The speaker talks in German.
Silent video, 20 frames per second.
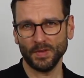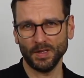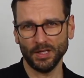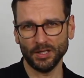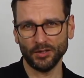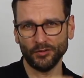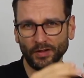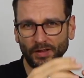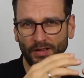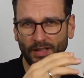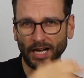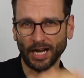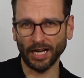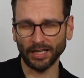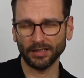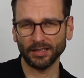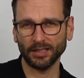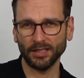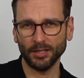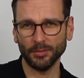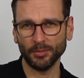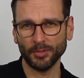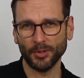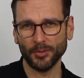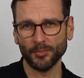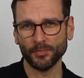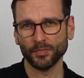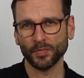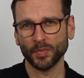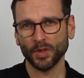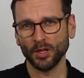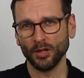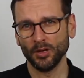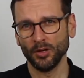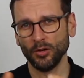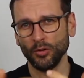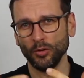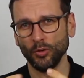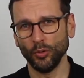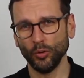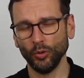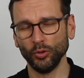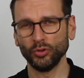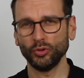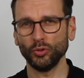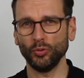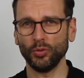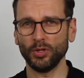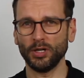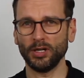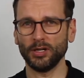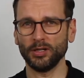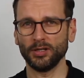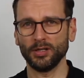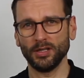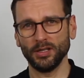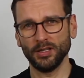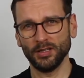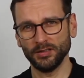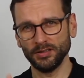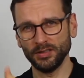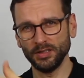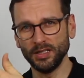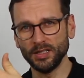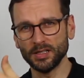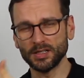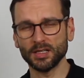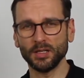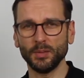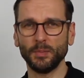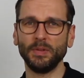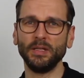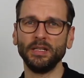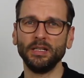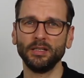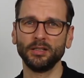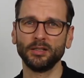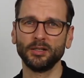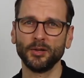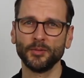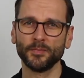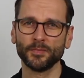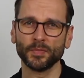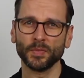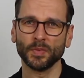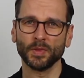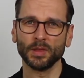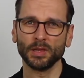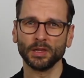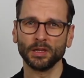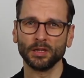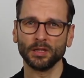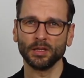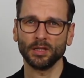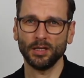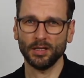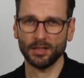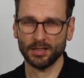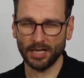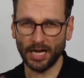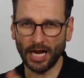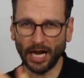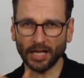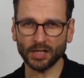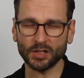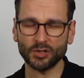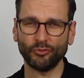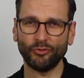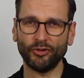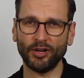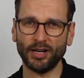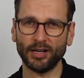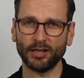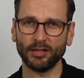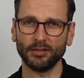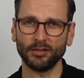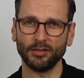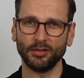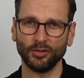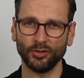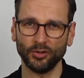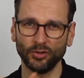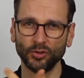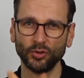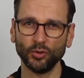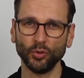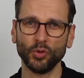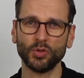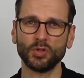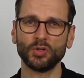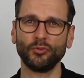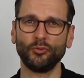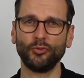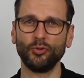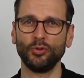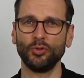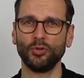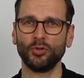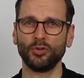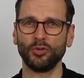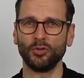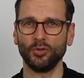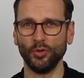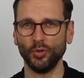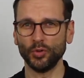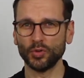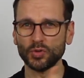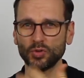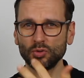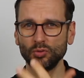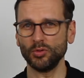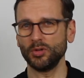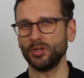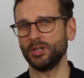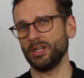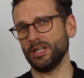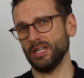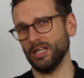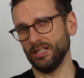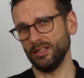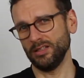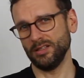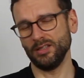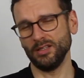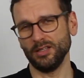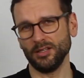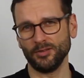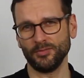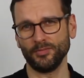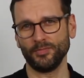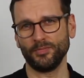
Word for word: Es fehlt der Antrieb und oder die Disziplin, es anzufangen, durchzuführen und zu realisieren.